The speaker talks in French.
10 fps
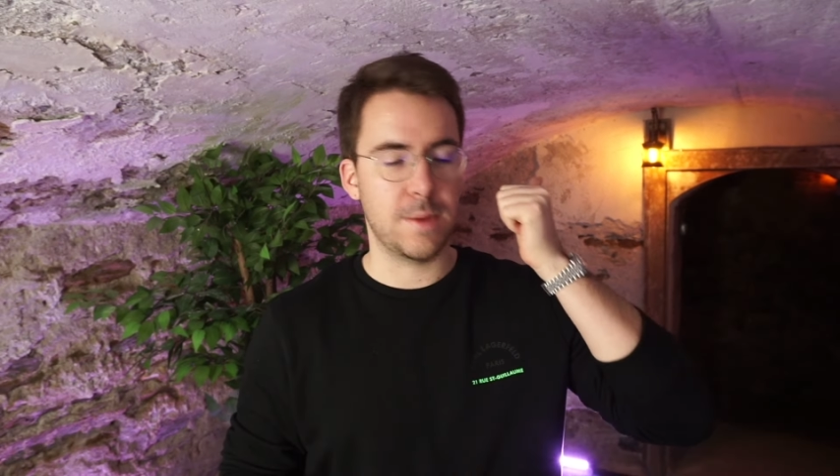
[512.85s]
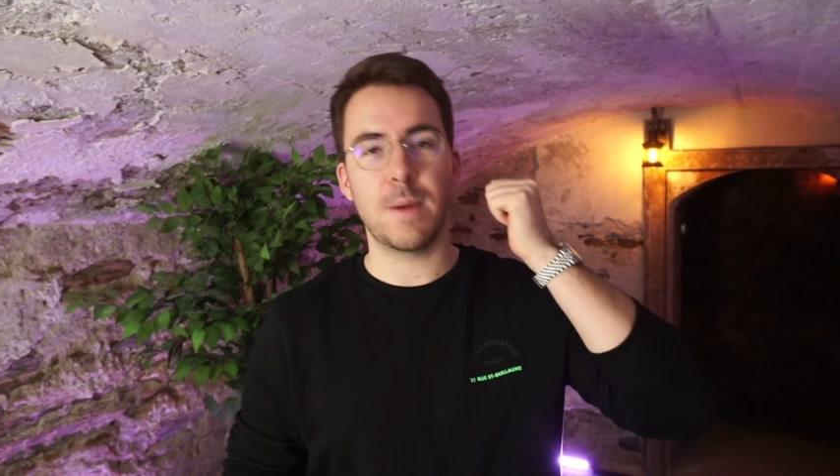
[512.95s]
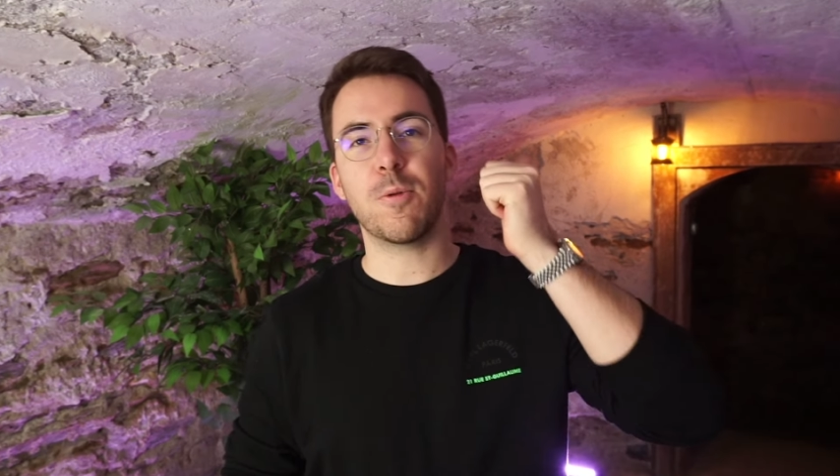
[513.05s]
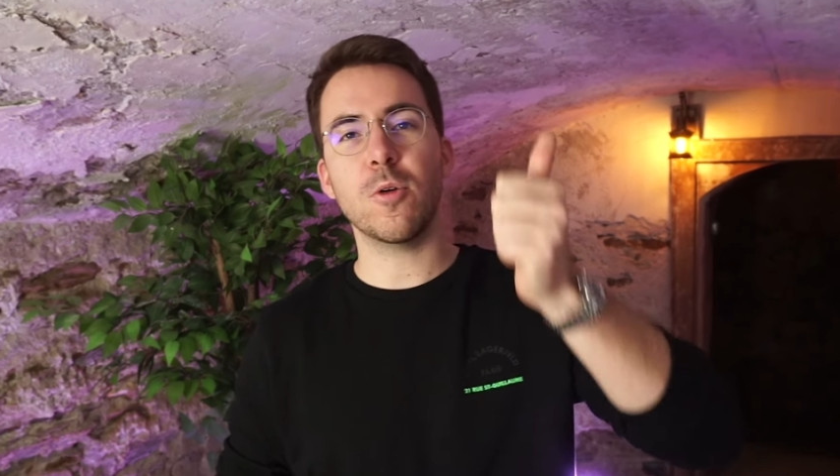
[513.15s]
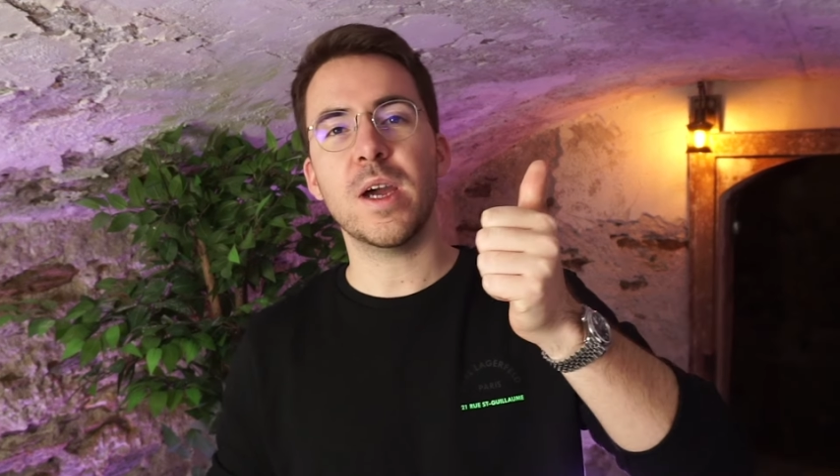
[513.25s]
eh bien,
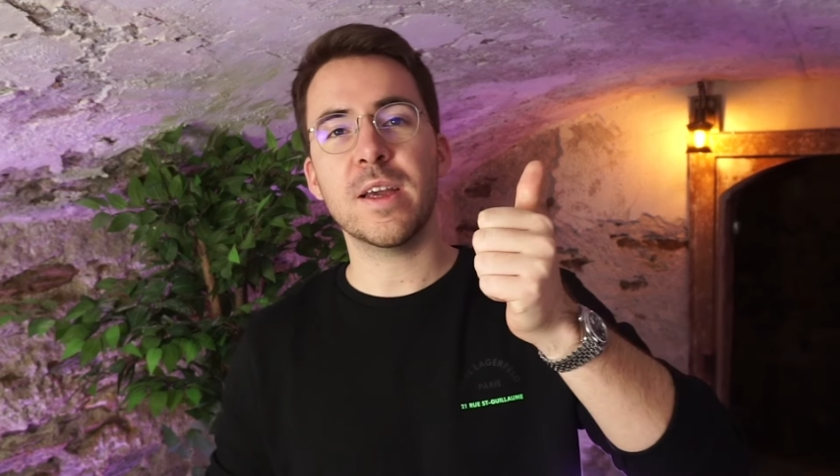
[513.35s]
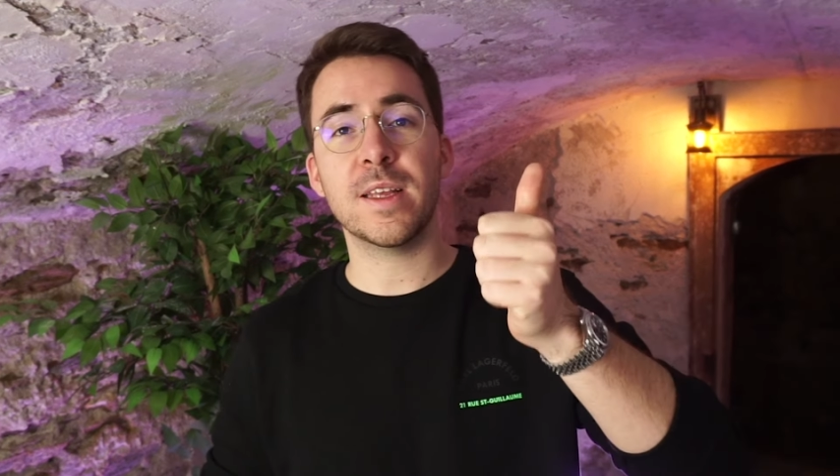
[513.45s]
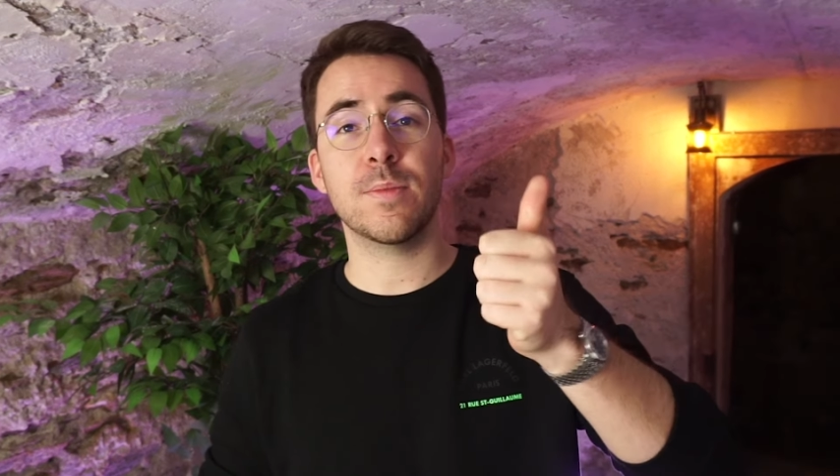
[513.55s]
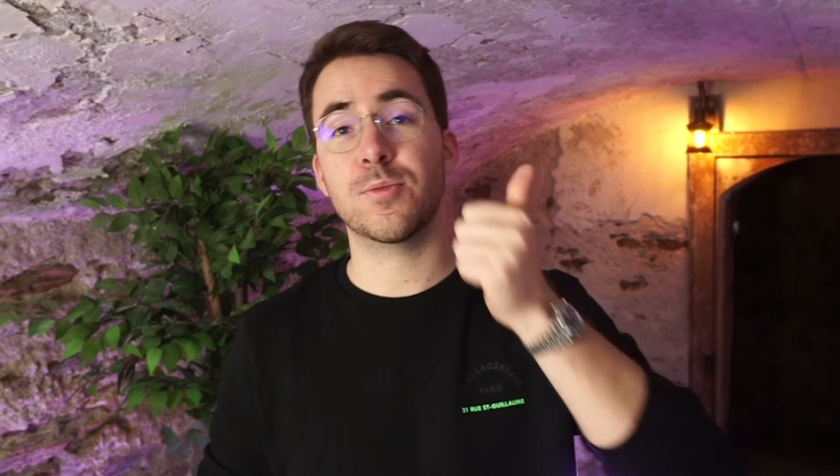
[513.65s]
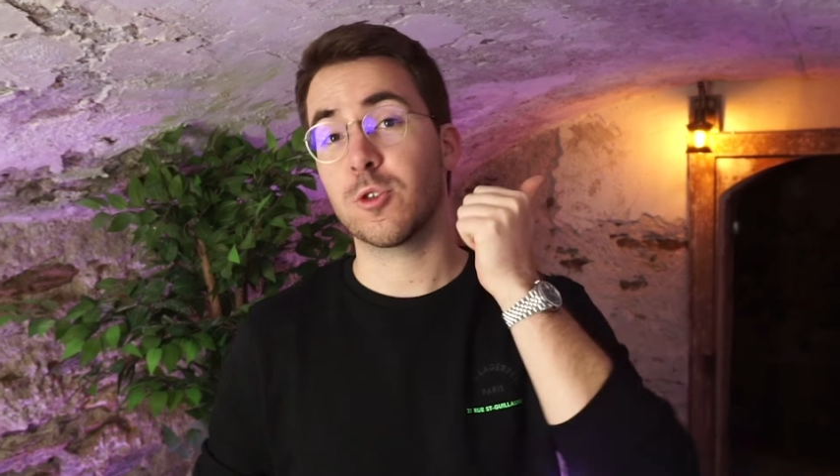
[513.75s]
première
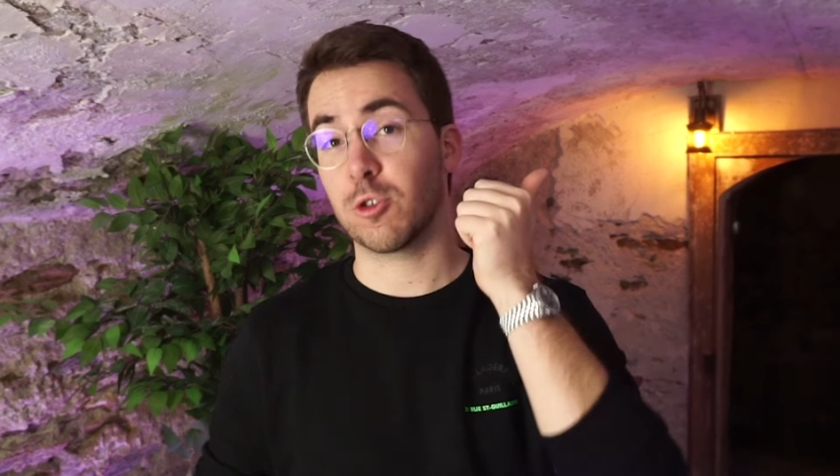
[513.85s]
étape, je